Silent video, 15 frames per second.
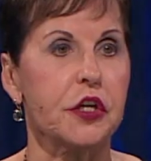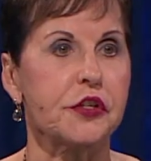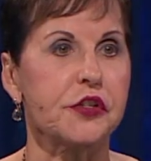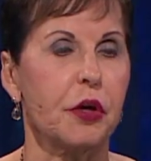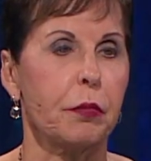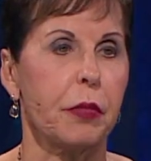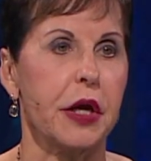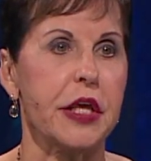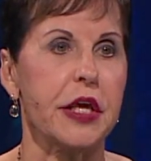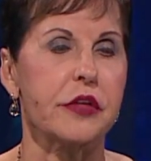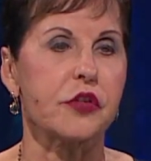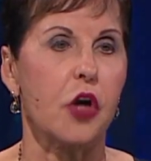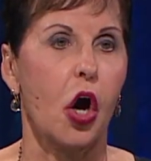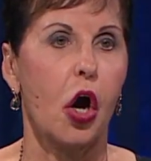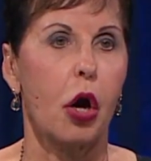z tego, że
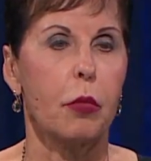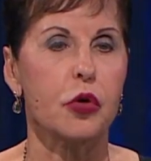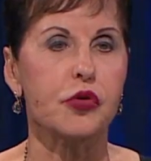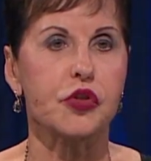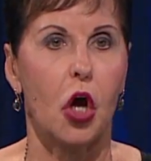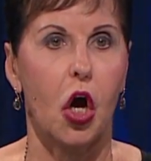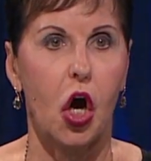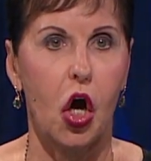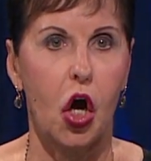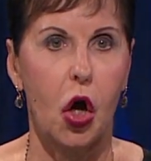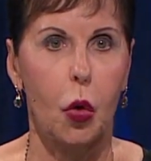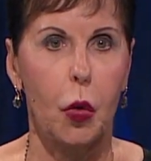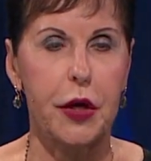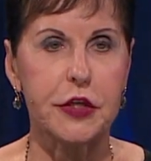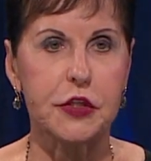jeżeli krytycznie
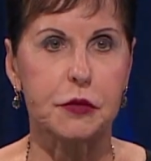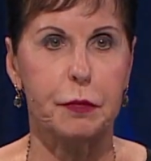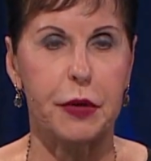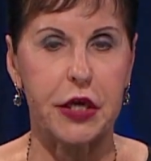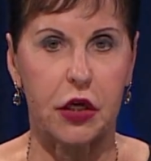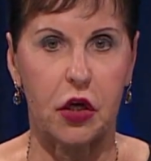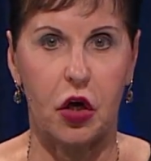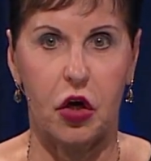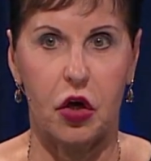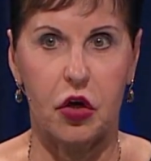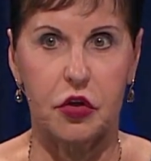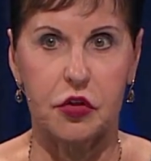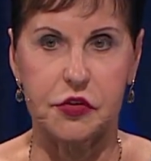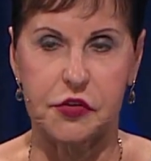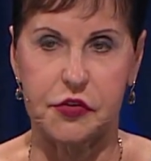osądzamy drugiego
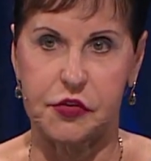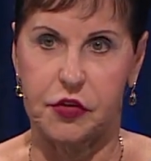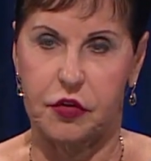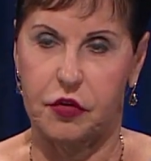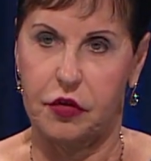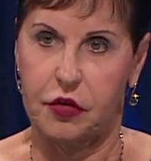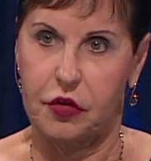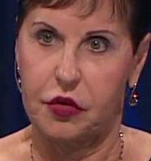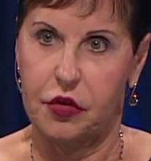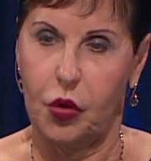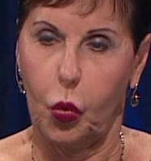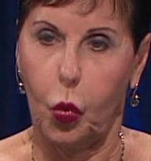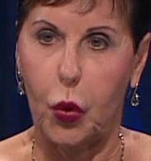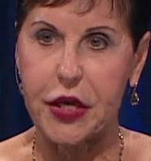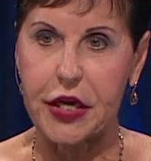człowieka, to przede
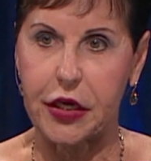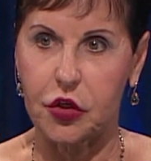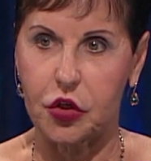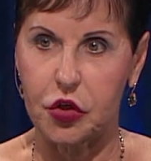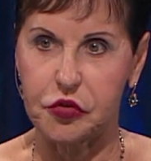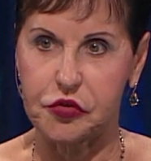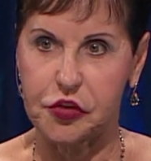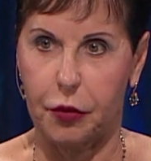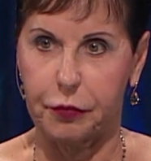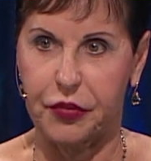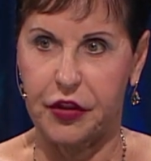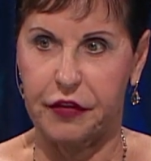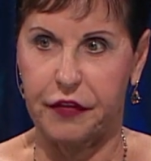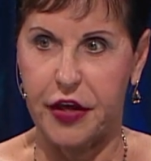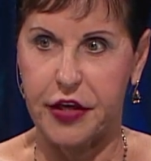wszystkim zawsze
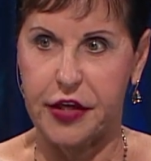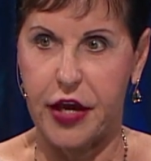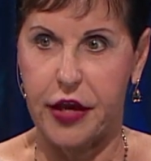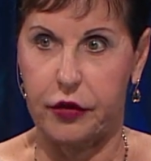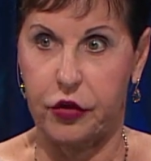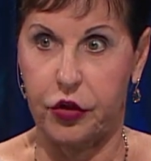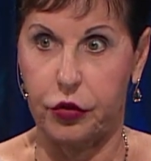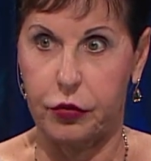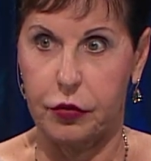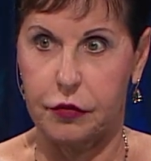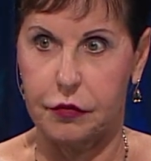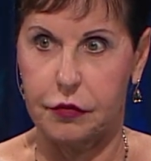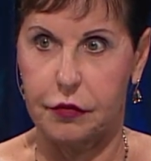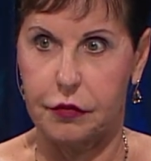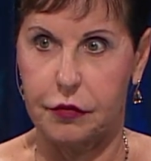dlatego,
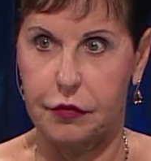że